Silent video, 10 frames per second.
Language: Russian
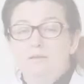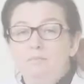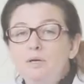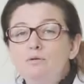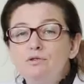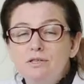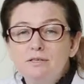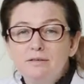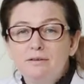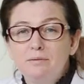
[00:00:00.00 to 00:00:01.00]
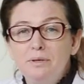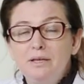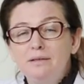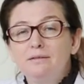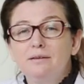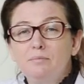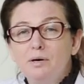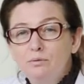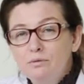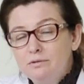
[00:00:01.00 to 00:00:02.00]
Имеющиеся кабинеты и
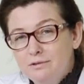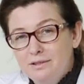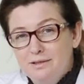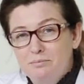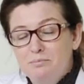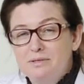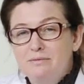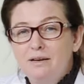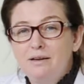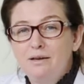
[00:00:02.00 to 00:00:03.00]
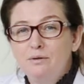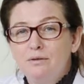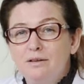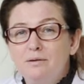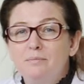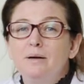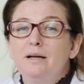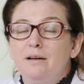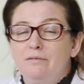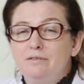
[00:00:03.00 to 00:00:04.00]
оборудование позволяют нам
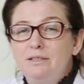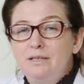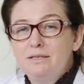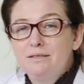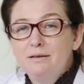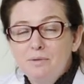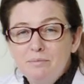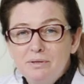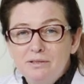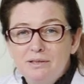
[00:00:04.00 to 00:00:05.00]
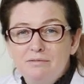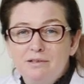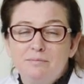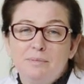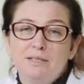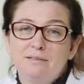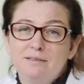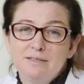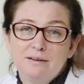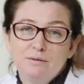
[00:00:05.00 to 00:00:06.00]
внедрять самые передовые
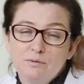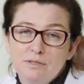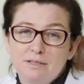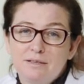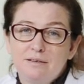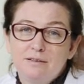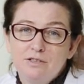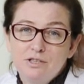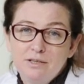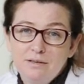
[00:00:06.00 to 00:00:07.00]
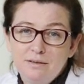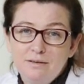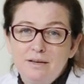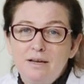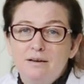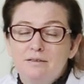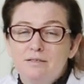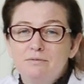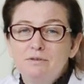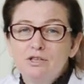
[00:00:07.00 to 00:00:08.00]
методы диагностики и лечения,
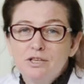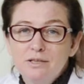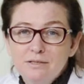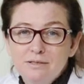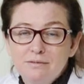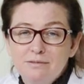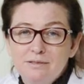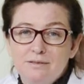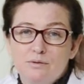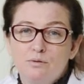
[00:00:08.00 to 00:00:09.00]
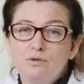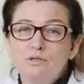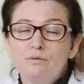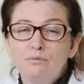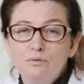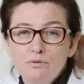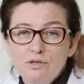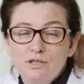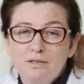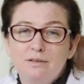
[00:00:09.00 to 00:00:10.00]
совершенствовать
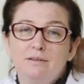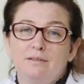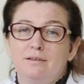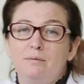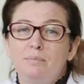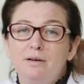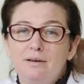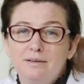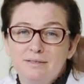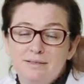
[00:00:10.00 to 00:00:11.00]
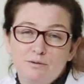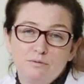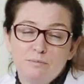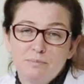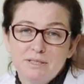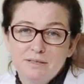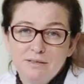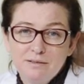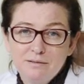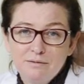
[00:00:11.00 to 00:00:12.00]
существующие на благо здоровья
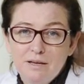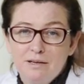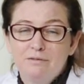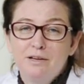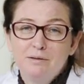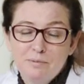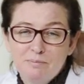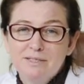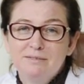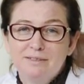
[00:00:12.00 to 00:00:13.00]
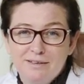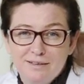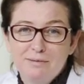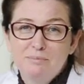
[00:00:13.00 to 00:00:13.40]
пациентов и во имя процветания